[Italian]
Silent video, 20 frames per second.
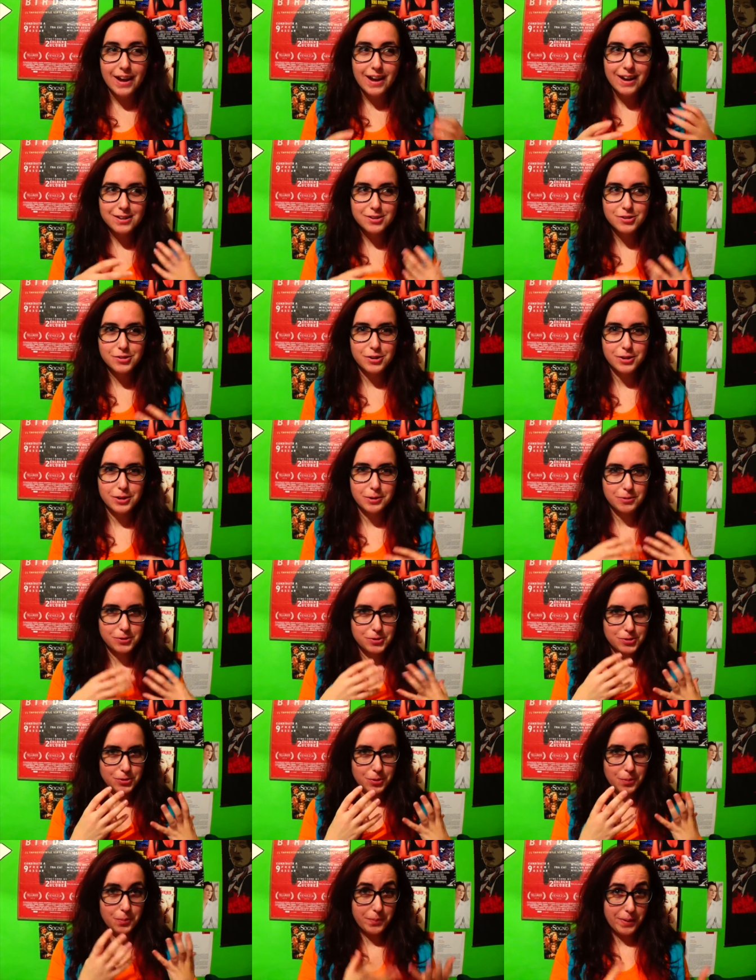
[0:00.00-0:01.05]
È la storia di
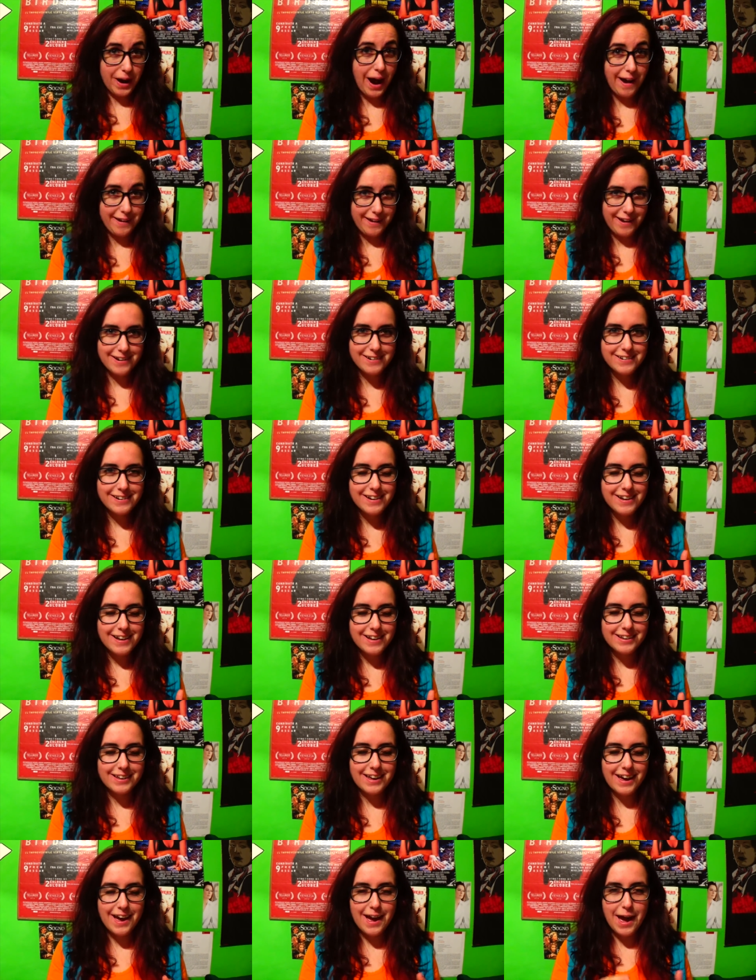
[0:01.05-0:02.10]
questo Brian
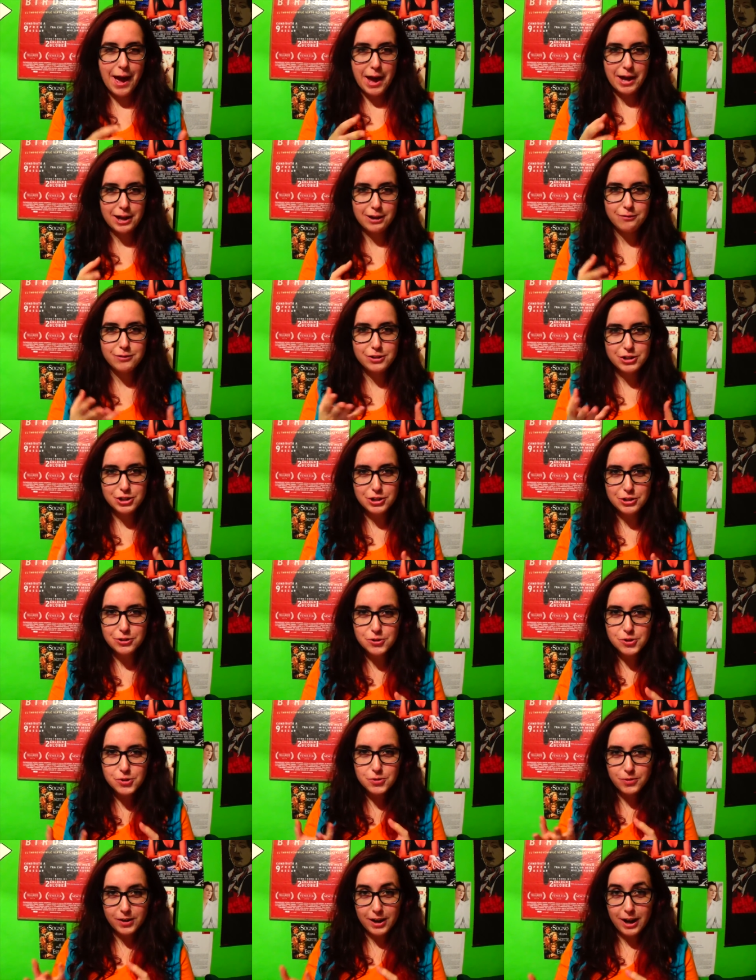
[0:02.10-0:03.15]
che è il vicino
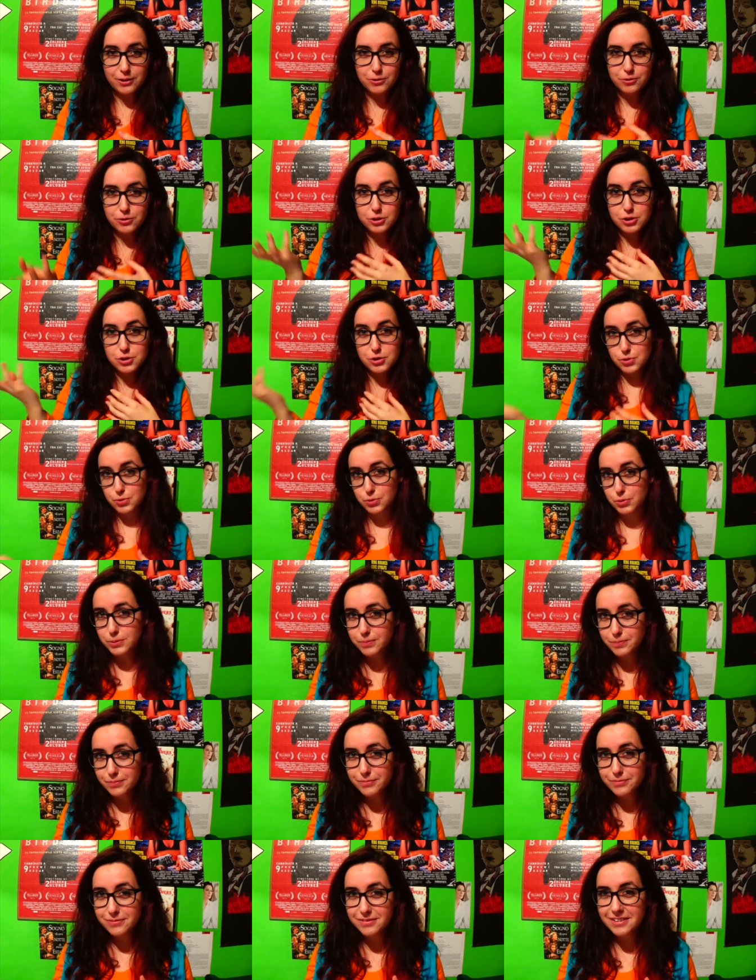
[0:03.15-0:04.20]
sfigato di Gesù.
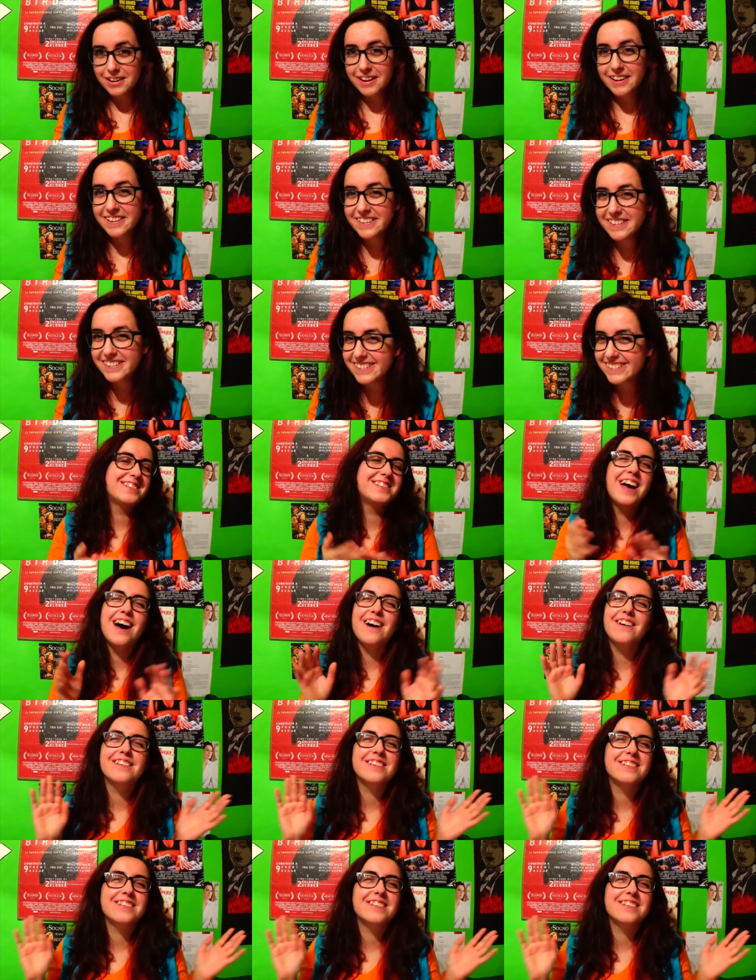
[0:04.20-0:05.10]
Ciao,